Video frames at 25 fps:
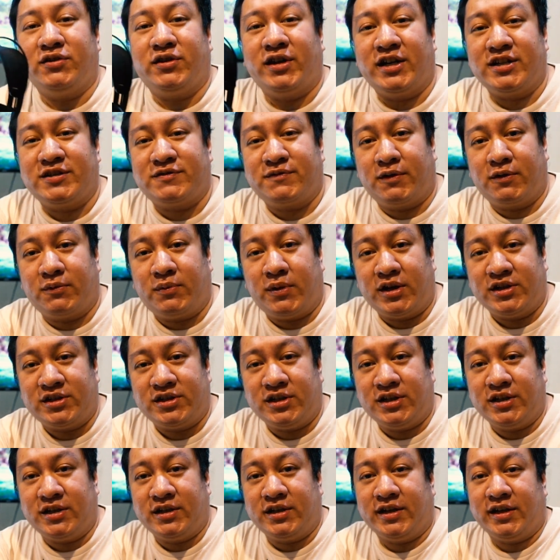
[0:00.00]
you guys for
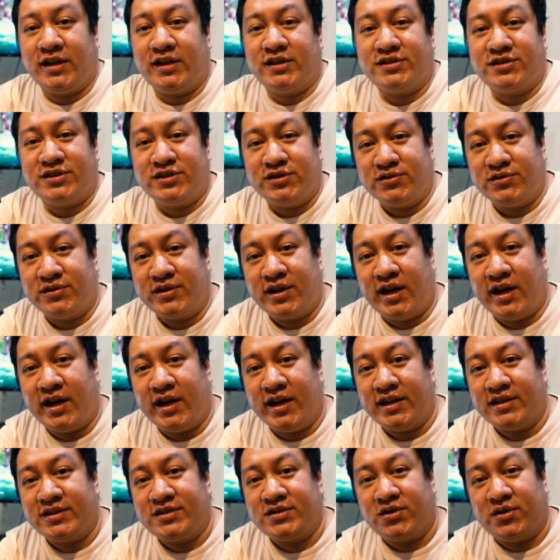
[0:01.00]
watching and I'll see you
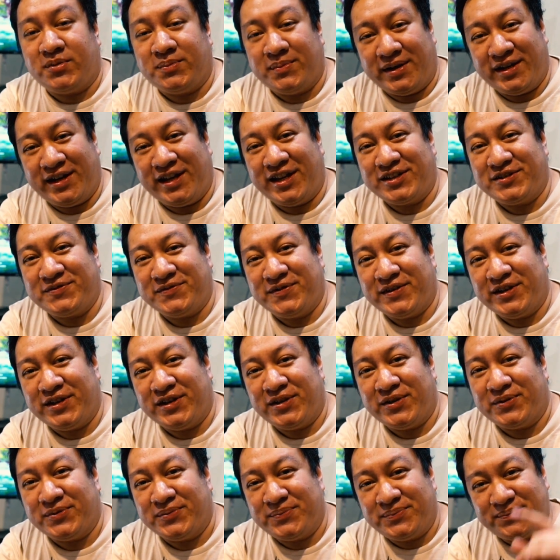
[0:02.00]
guys on my next
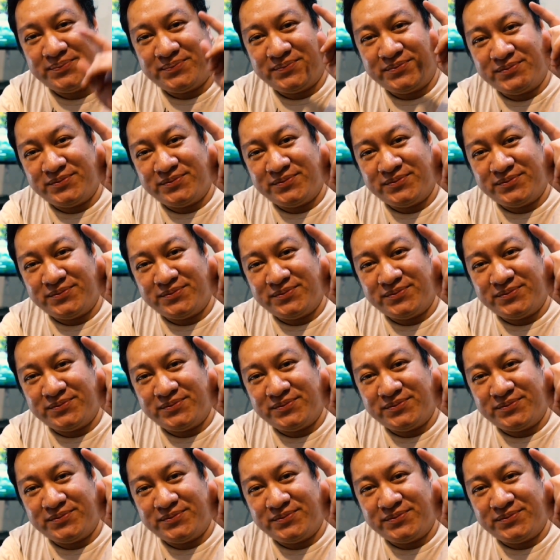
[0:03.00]
video.